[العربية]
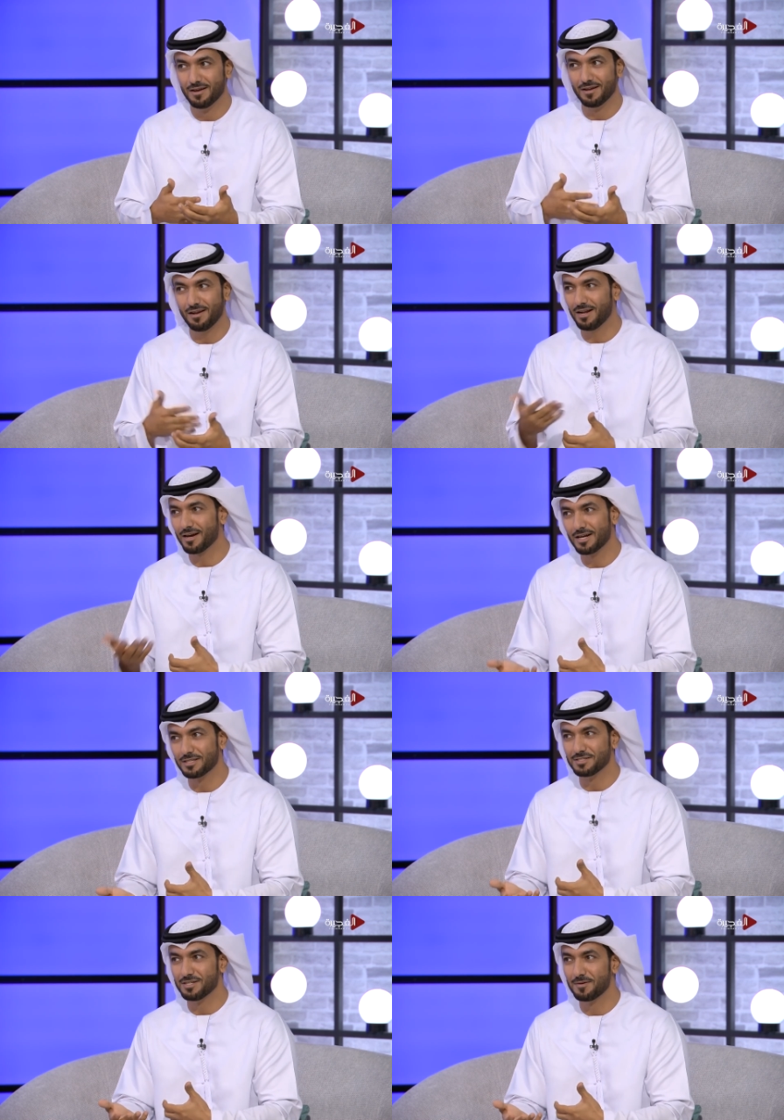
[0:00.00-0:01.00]
صحيح. العلاقات
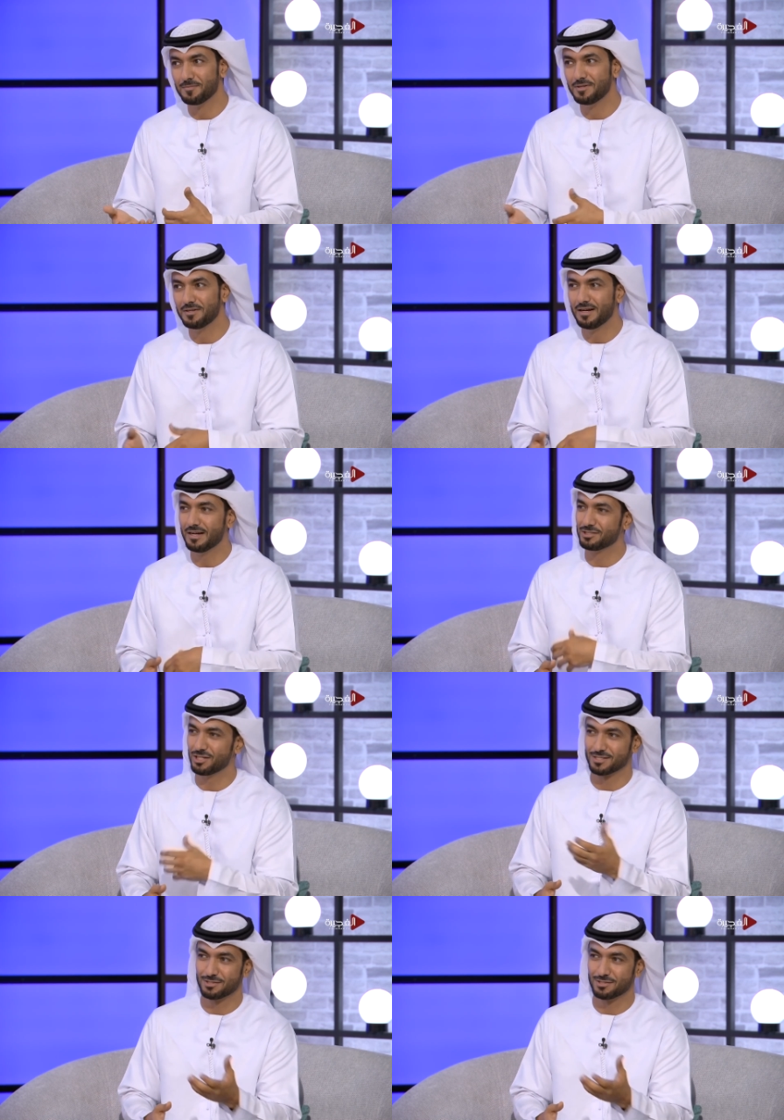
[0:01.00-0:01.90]
السامه هالشخص